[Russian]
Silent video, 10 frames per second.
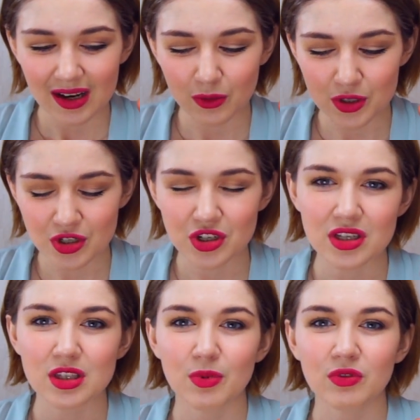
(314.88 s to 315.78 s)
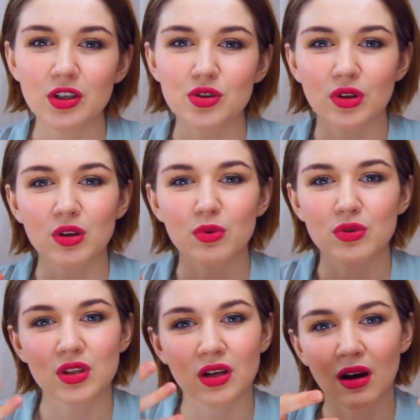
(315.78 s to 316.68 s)
очень часто бывает, что они
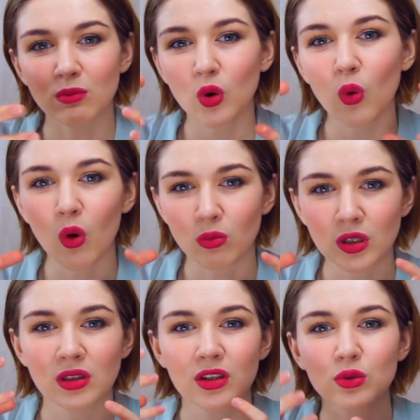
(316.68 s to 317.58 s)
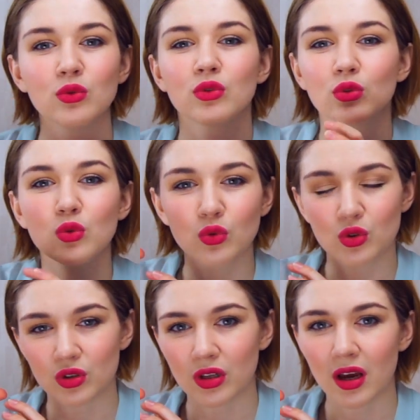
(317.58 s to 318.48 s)
просто комком кладут
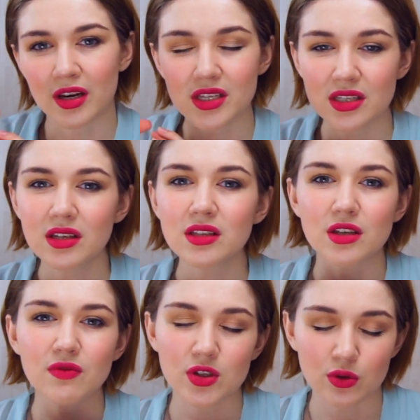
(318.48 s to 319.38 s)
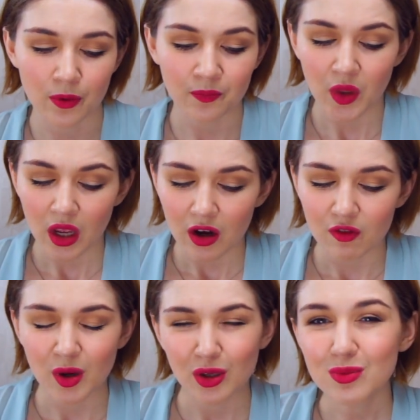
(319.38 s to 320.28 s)
тушь на ресницы и все.
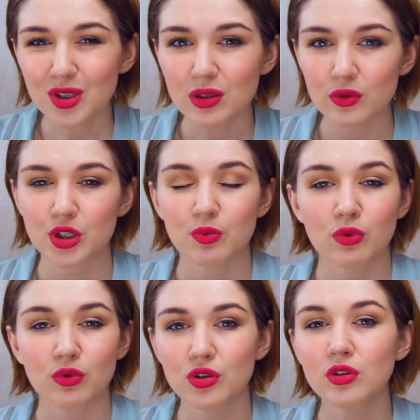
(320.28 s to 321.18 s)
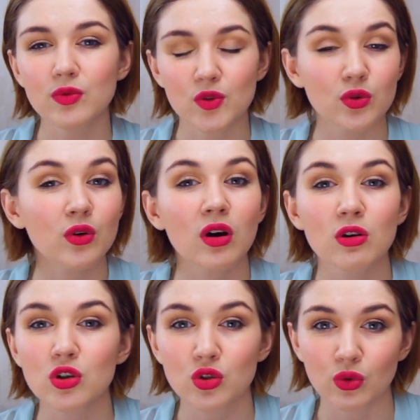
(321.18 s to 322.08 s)
В моем же случае получилось все
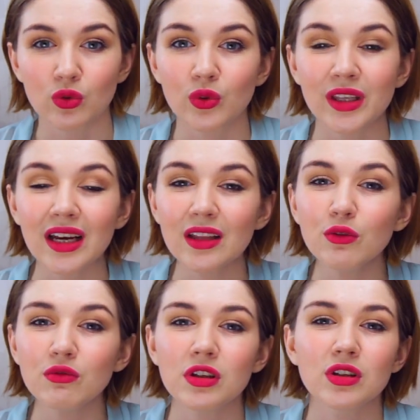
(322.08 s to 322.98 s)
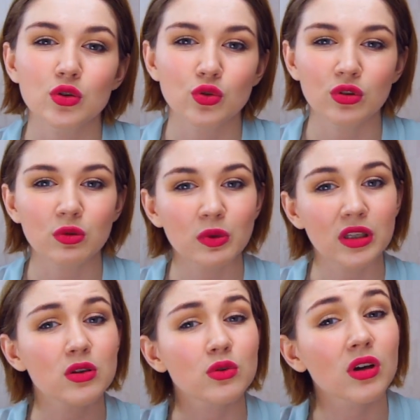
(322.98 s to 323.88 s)
хорошо, но я не уверена, что это
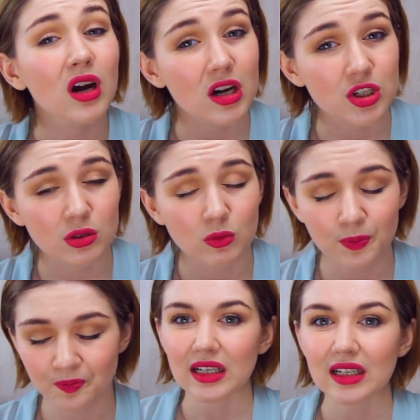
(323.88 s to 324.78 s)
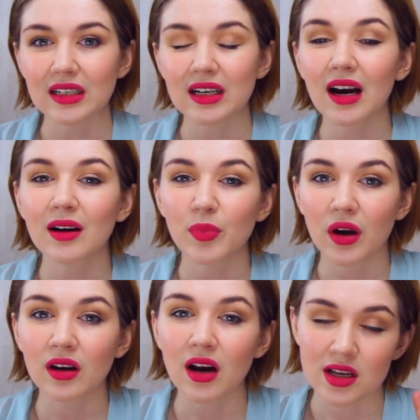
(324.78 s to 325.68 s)
подойдет каждому – как
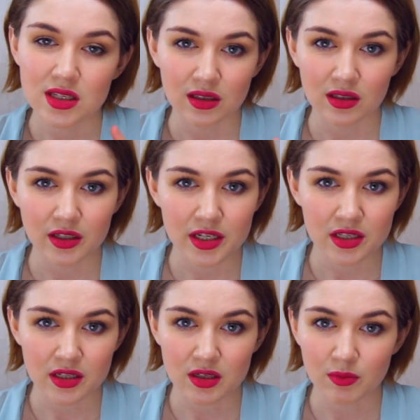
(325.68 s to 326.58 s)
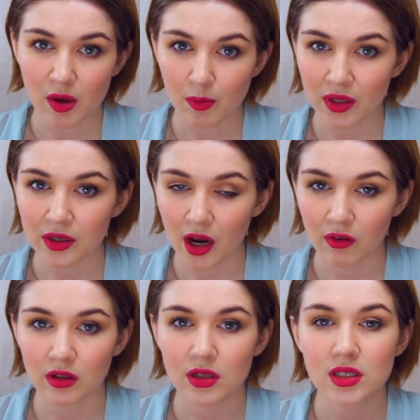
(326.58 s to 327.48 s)
прокрасила на ресницы, мне
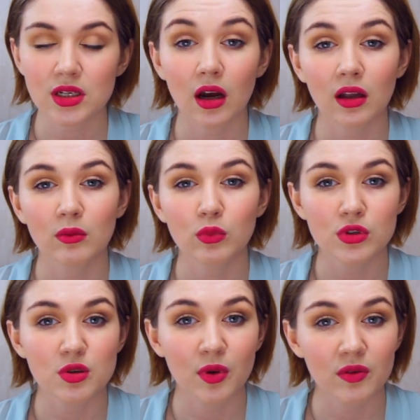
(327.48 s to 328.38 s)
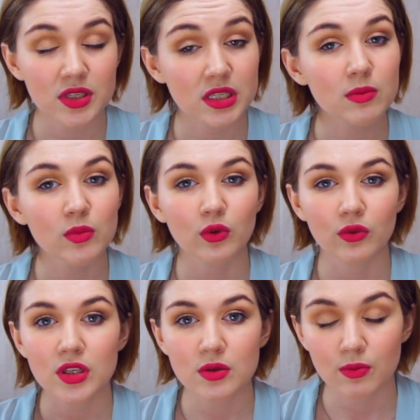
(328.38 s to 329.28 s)
понравилось. Как она будет себя вести, мы
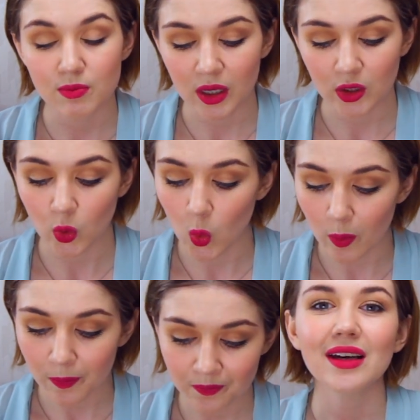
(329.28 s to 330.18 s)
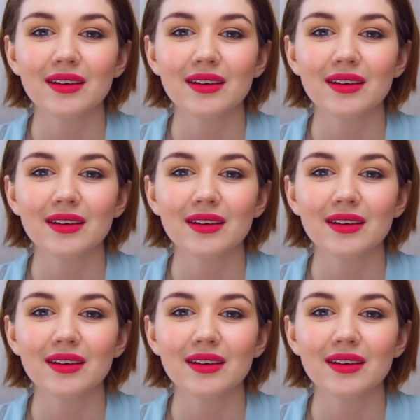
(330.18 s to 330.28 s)
увидим потом.